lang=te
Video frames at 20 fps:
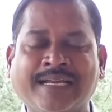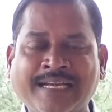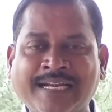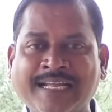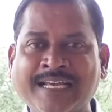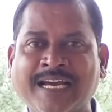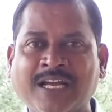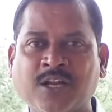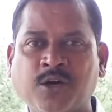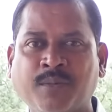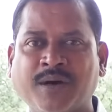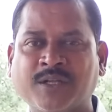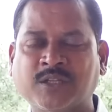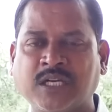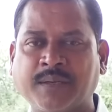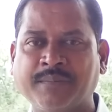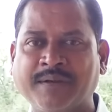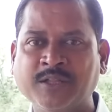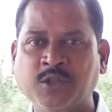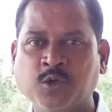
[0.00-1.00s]
ఇండియాలో
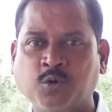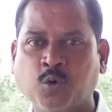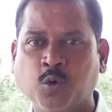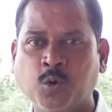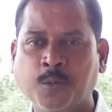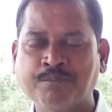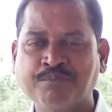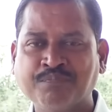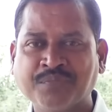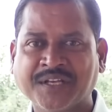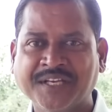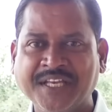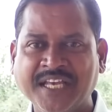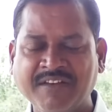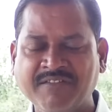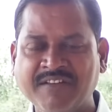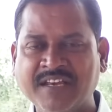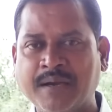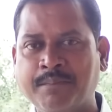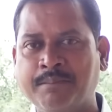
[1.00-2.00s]
మాత్రం ఎందుకు
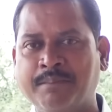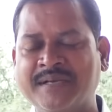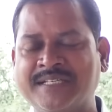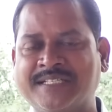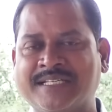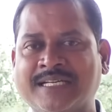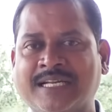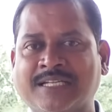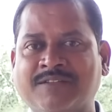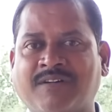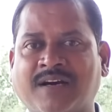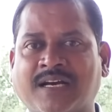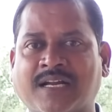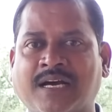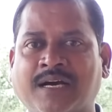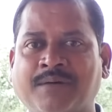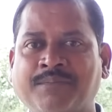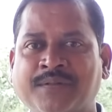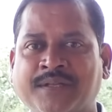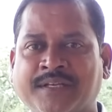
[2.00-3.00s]
ఈవీఎం మిషన్ల
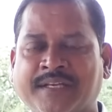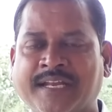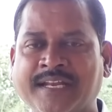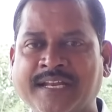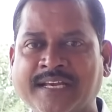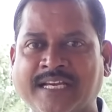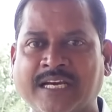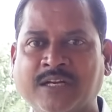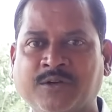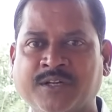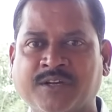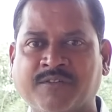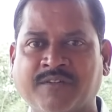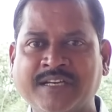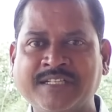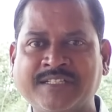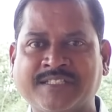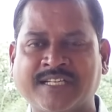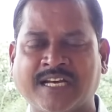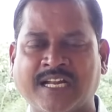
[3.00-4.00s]
ద్వారా ఎన్నికలు
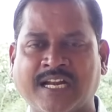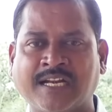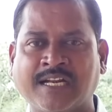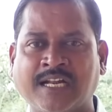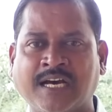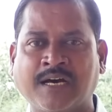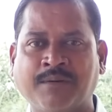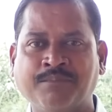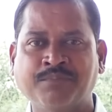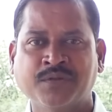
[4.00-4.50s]
నిర్వహించాలన్న